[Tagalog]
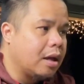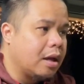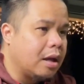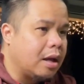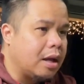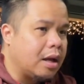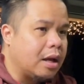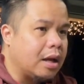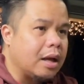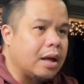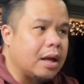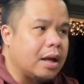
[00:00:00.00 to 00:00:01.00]

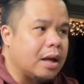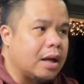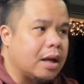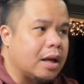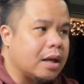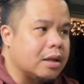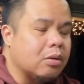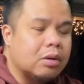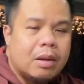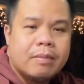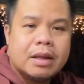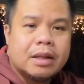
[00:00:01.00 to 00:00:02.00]
uh, yung
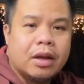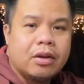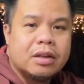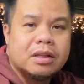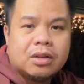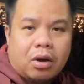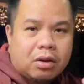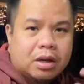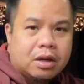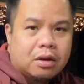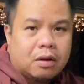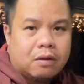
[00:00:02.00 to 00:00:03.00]
lamig na yan is on
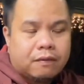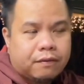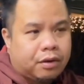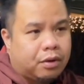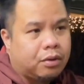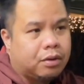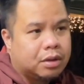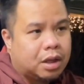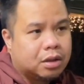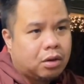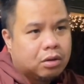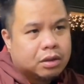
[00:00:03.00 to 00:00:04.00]
and off. No?
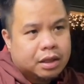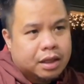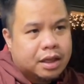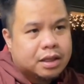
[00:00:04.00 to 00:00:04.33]
Not all the days